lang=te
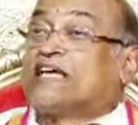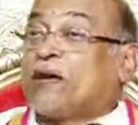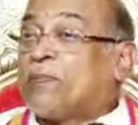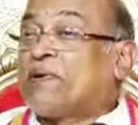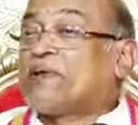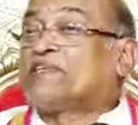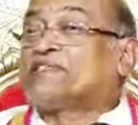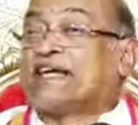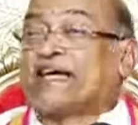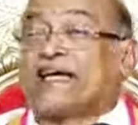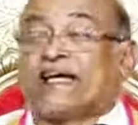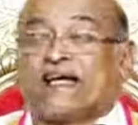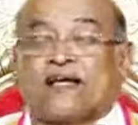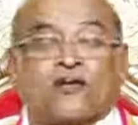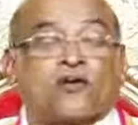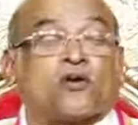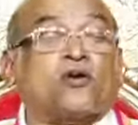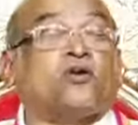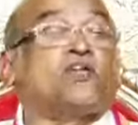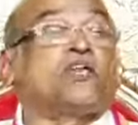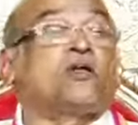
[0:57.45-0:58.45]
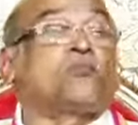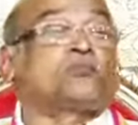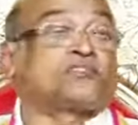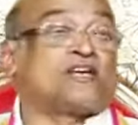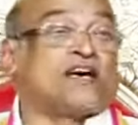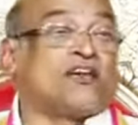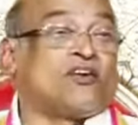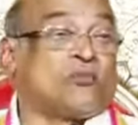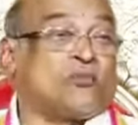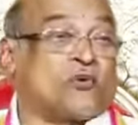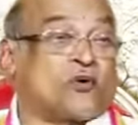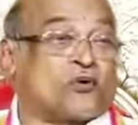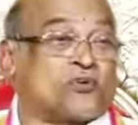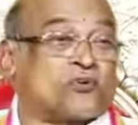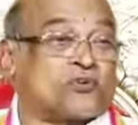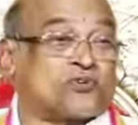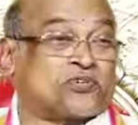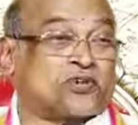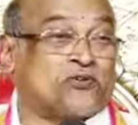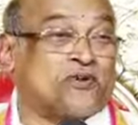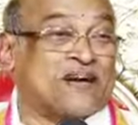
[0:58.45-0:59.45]
జపం చెయ్యి రెండు నిమిషాల్లో
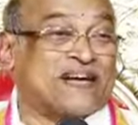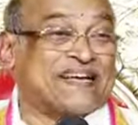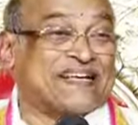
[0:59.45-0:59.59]
పడుకుంటాం